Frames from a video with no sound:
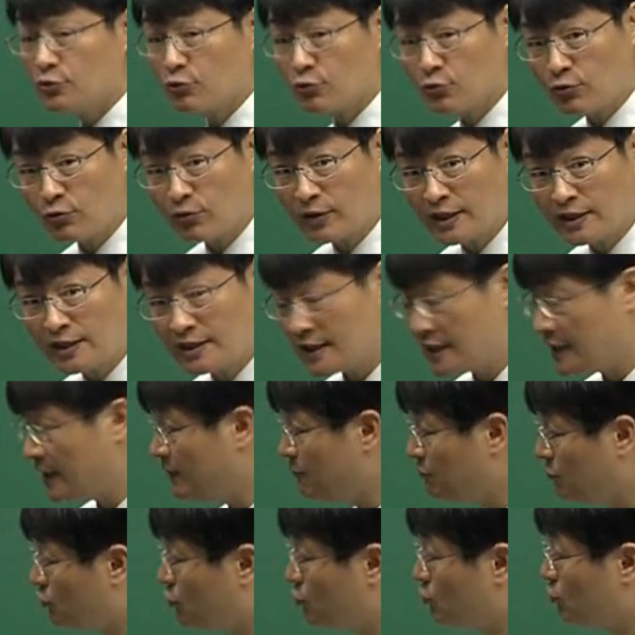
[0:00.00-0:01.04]
적용하는
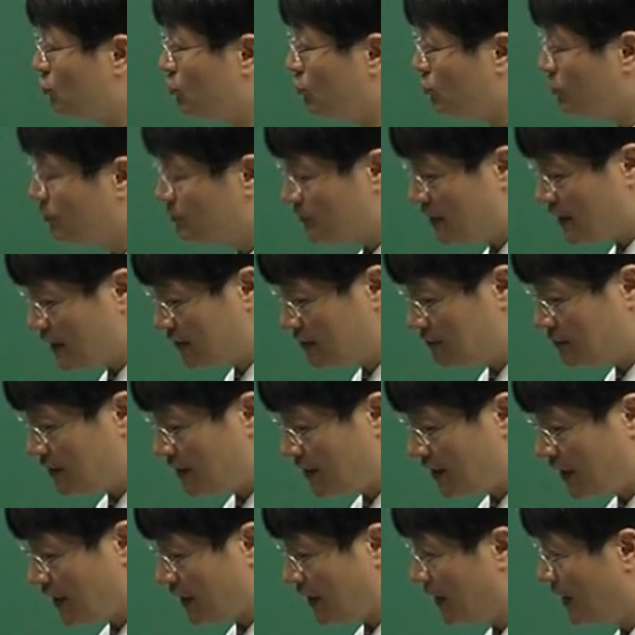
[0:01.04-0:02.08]
입출금
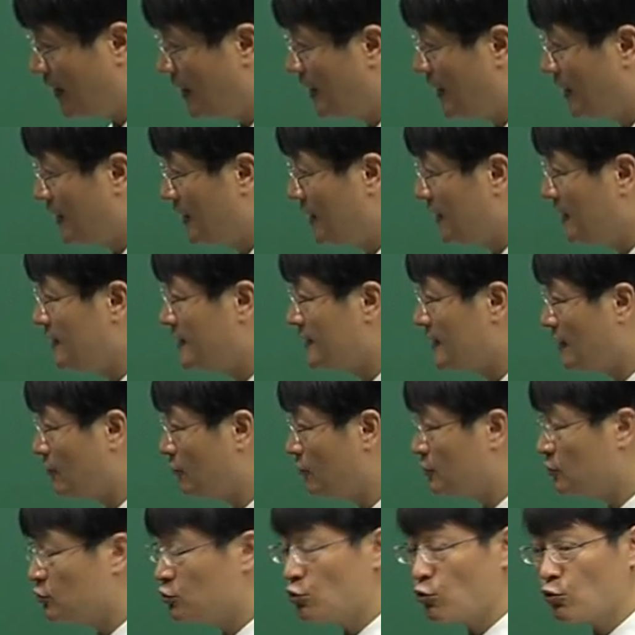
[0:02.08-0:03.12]
예금인데
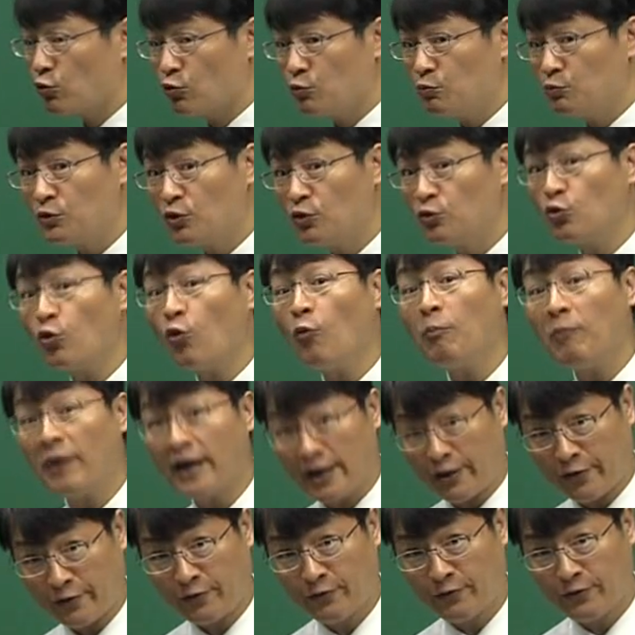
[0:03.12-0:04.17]
이자율이 조금 더
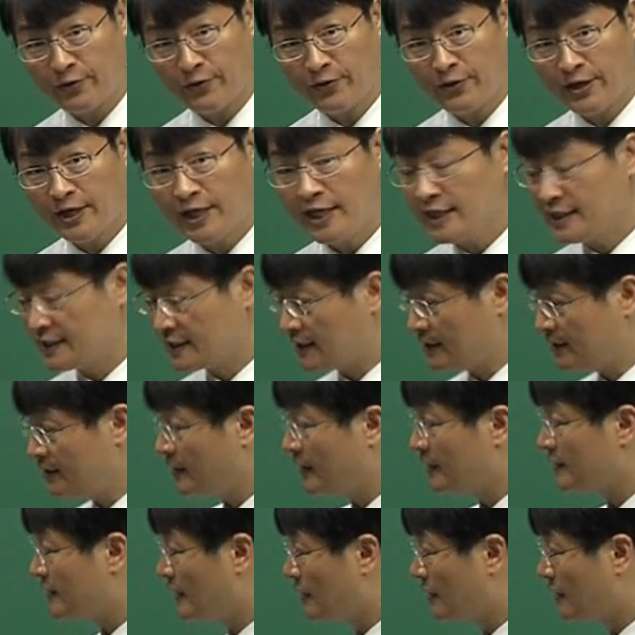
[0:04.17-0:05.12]
높아요 자, 은행